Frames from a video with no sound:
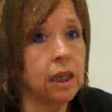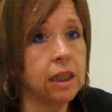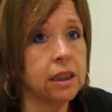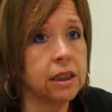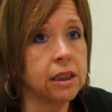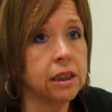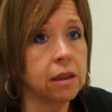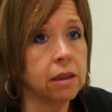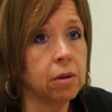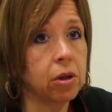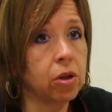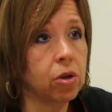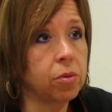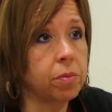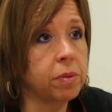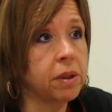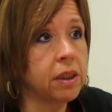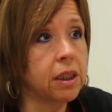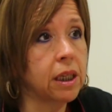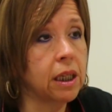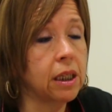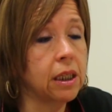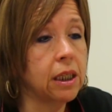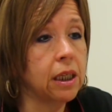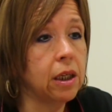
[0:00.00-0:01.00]
la lleva al
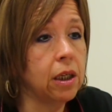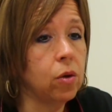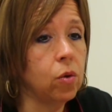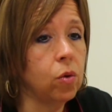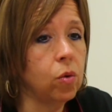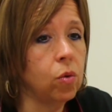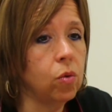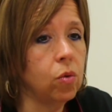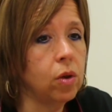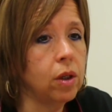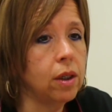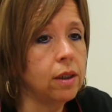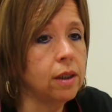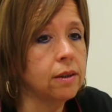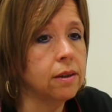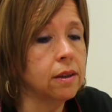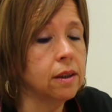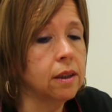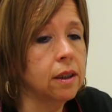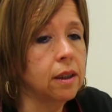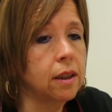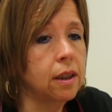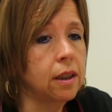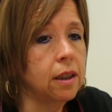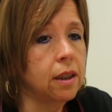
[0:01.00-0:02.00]
hospital de Lules.
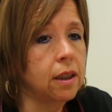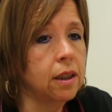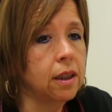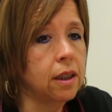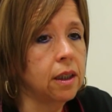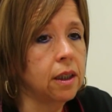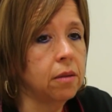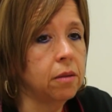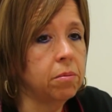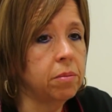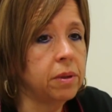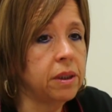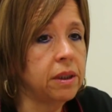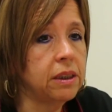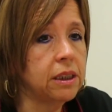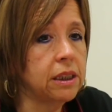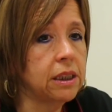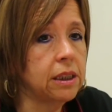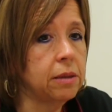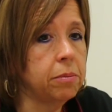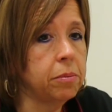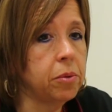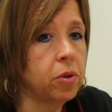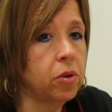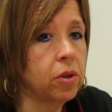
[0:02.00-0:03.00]
En
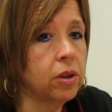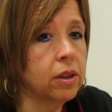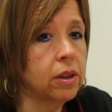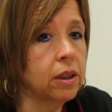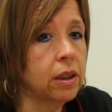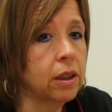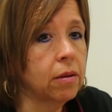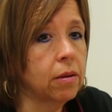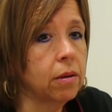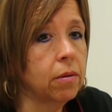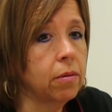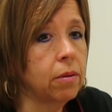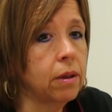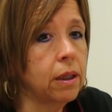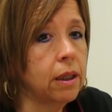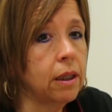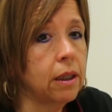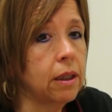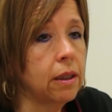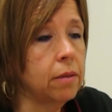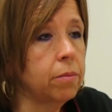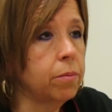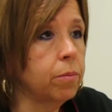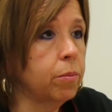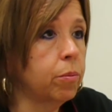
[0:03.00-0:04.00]
principio esta
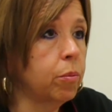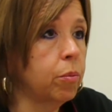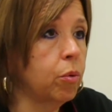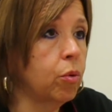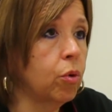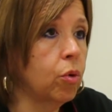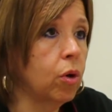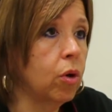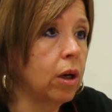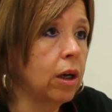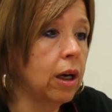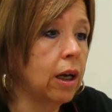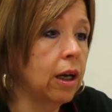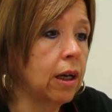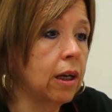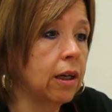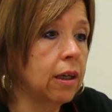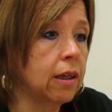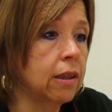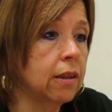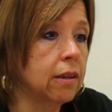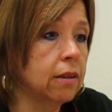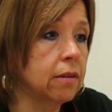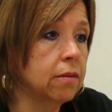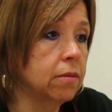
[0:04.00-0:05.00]
bebé, por
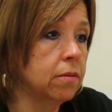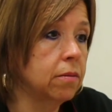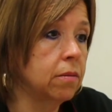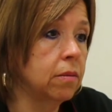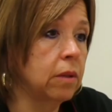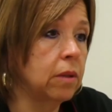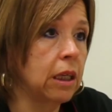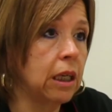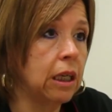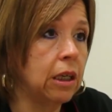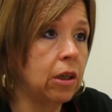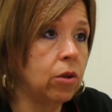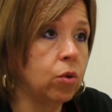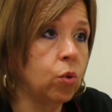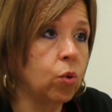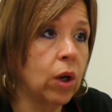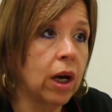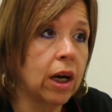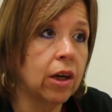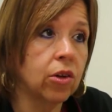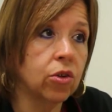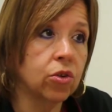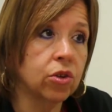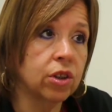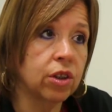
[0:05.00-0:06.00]
la, el
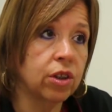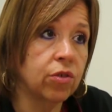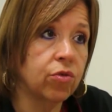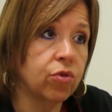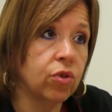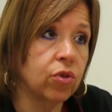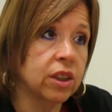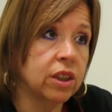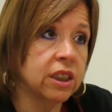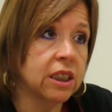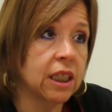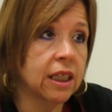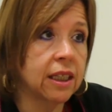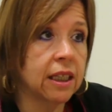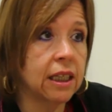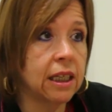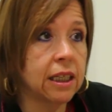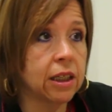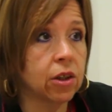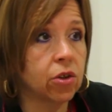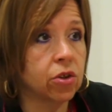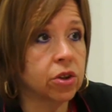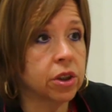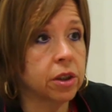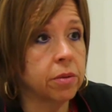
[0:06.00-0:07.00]
lugar donde fue hallada,
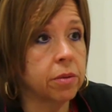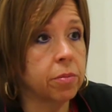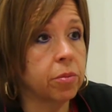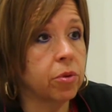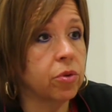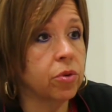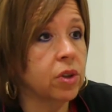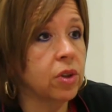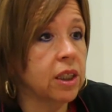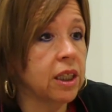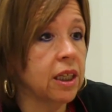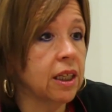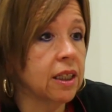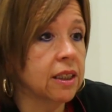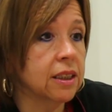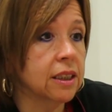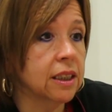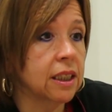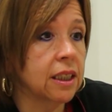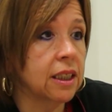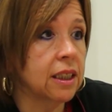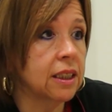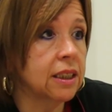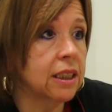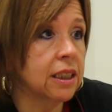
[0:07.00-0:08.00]
le correspondía
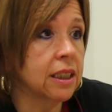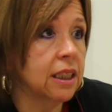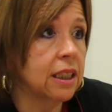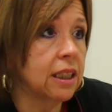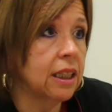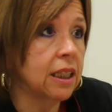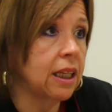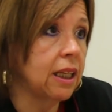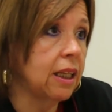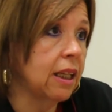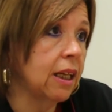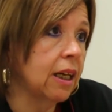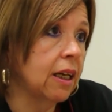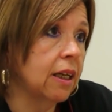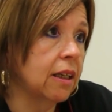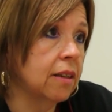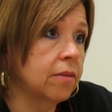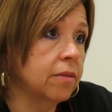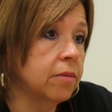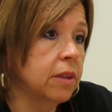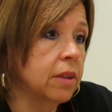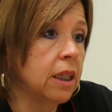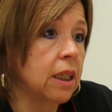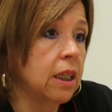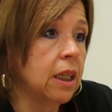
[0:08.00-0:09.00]
ser atendida
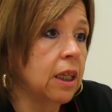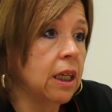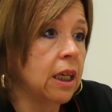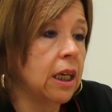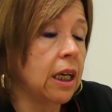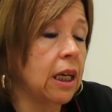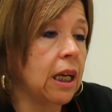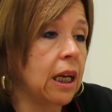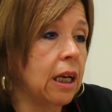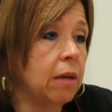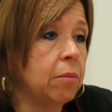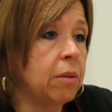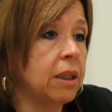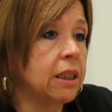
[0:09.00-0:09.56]
en la